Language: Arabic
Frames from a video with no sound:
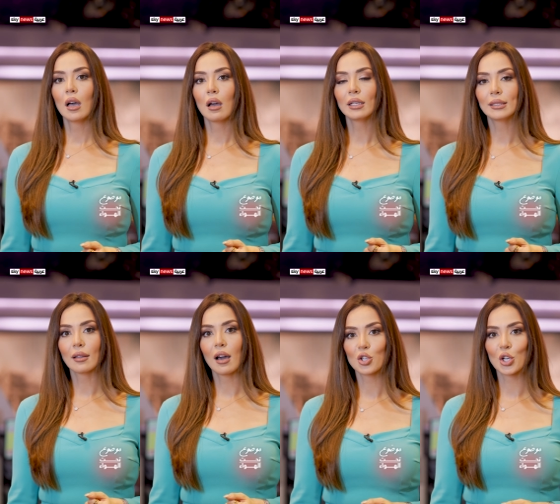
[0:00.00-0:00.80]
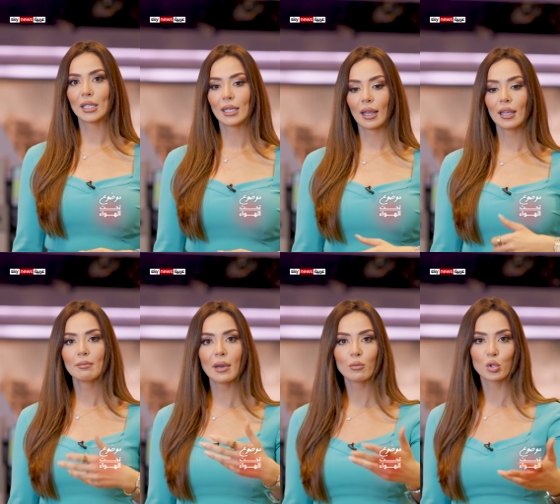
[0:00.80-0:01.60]
أيضا خرج عن
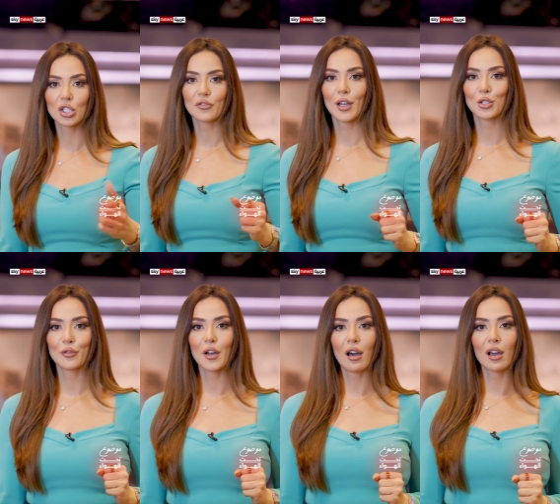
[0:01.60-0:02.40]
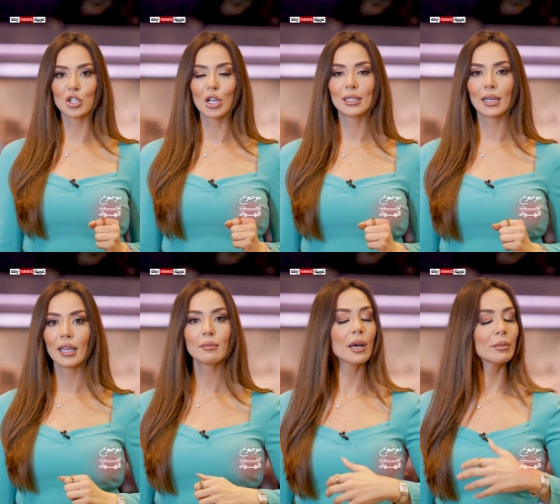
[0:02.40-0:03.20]
الخدمة مستشفى الشفاء خرج عن
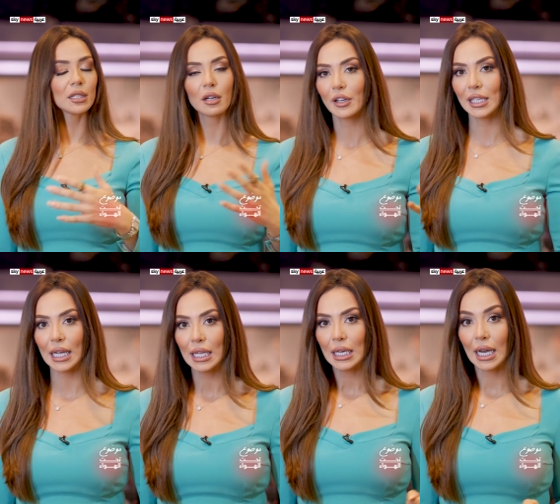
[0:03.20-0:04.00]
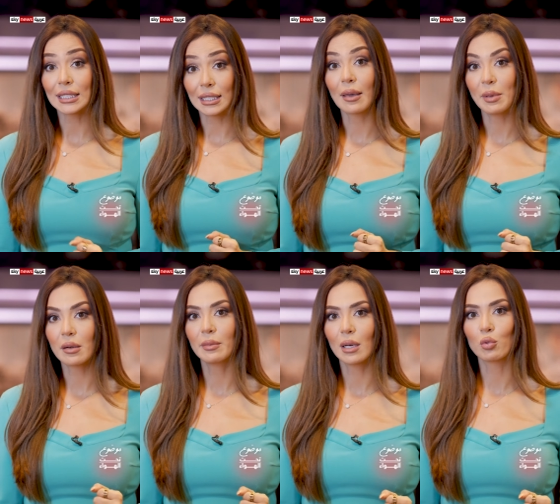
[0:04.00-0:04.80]
الخدمة بالإضافة إلى عدد
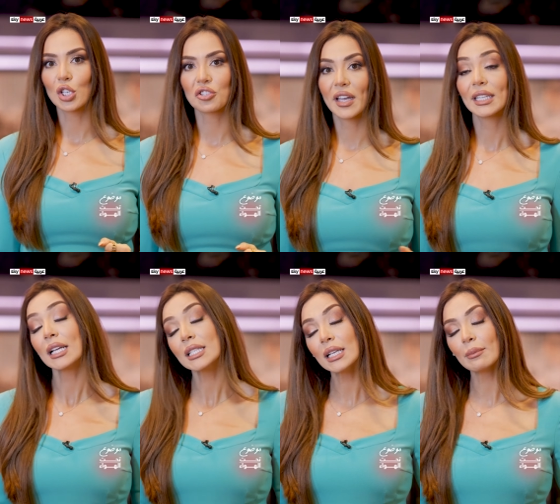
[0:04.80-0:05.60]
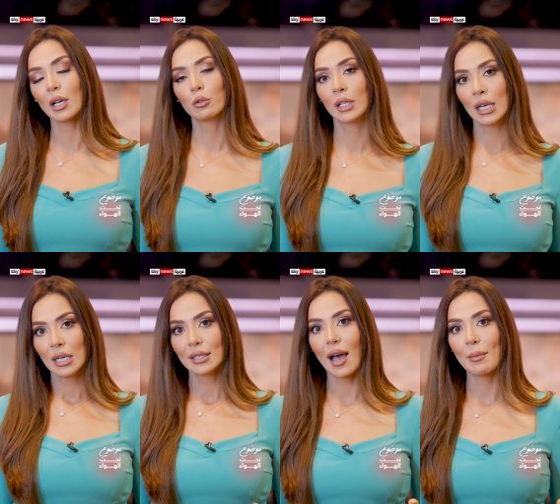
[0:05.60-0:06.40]
كبير من المستشفيات التي لم تعد
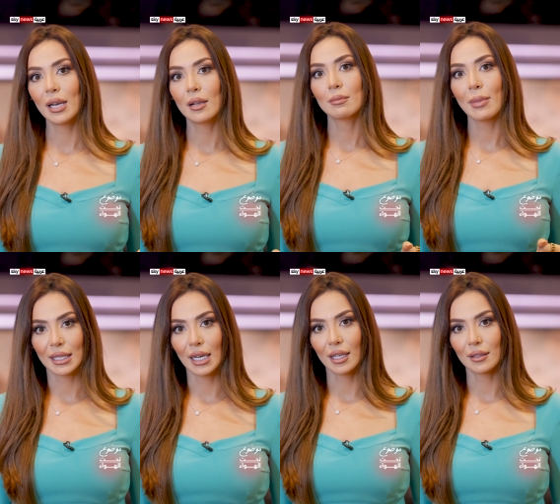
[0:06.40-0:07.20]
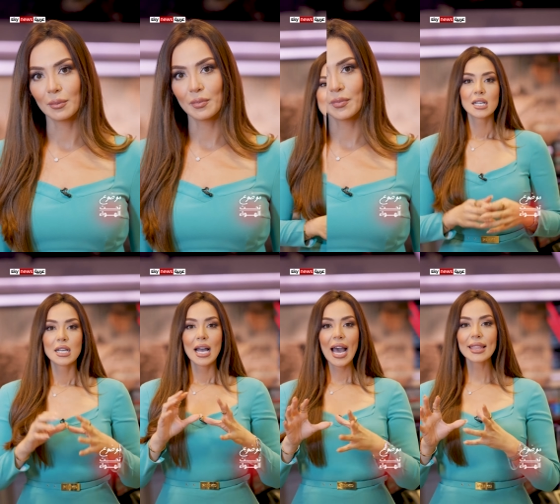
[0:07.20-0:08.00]
تعمل بعد الآن
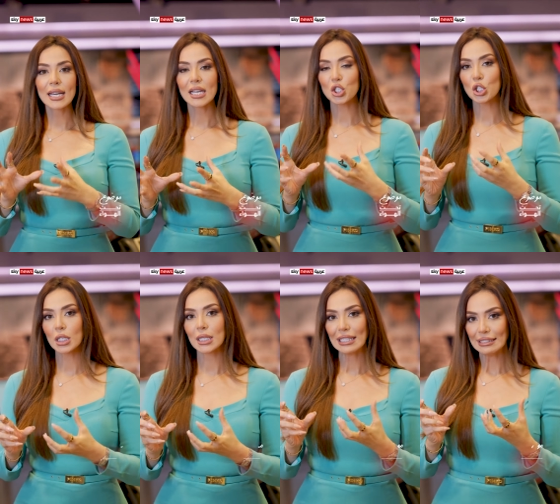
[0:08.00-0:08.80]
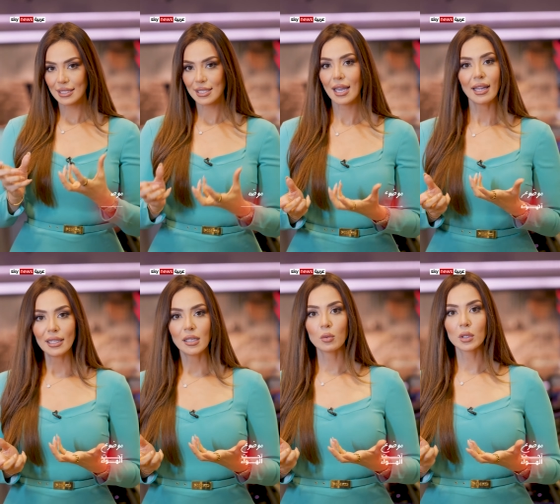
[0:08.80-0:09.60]
هذا شق
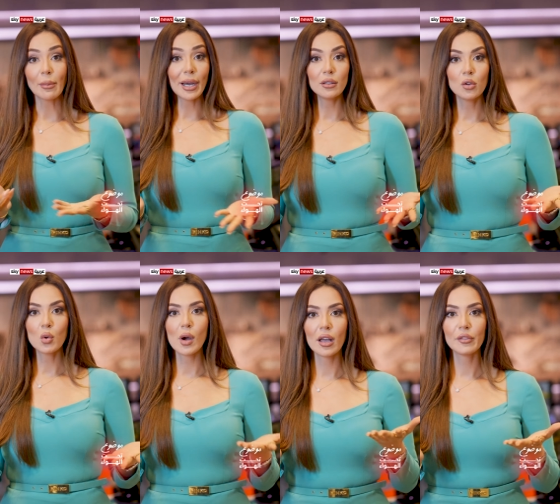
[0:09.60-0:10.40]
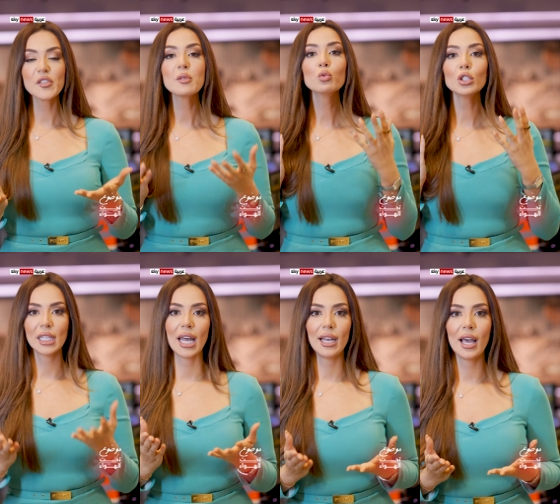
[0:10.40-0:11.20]
إنساني وطبعا هو في
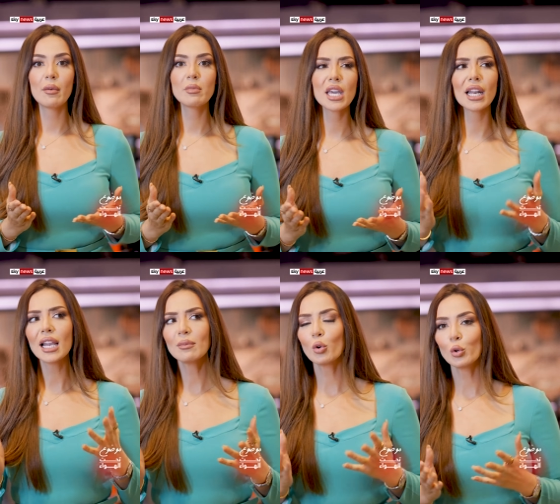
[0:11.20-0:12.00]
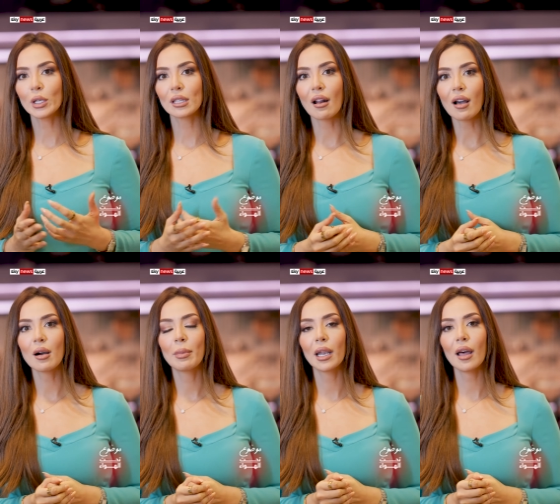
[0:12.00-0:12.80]
منتهى الأهمية العالم كله
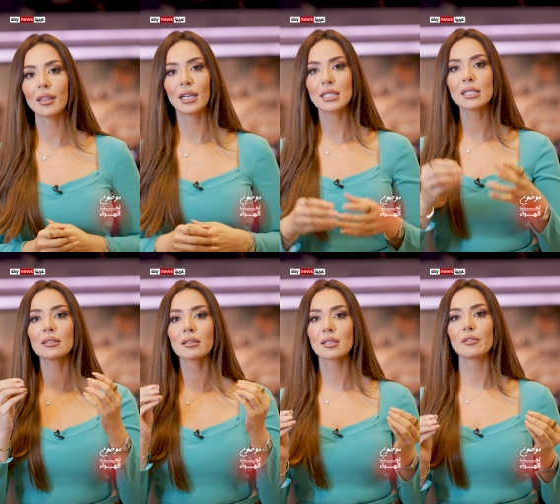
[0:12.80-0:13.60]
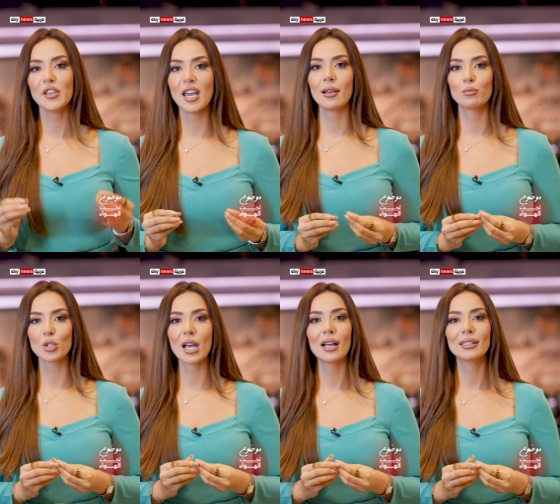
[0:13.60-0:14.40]
يترقب اللحظة التي تصل فيها
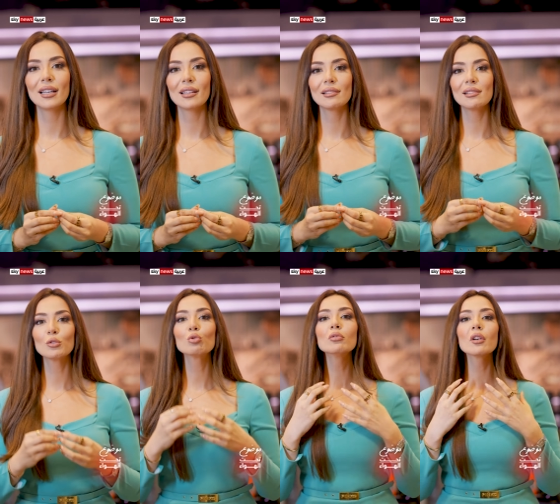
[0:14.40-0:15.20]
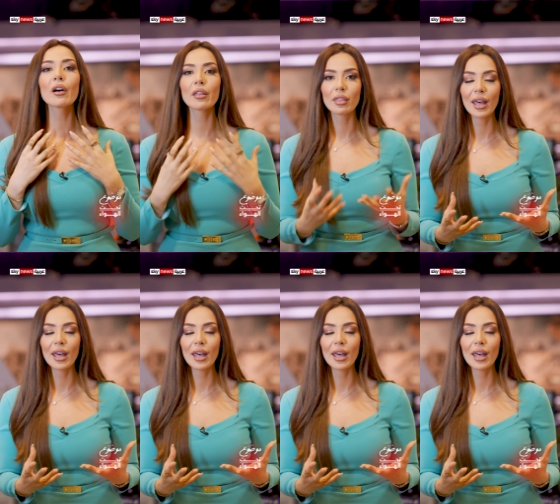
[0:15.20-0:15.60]
المساعدات لتنقذ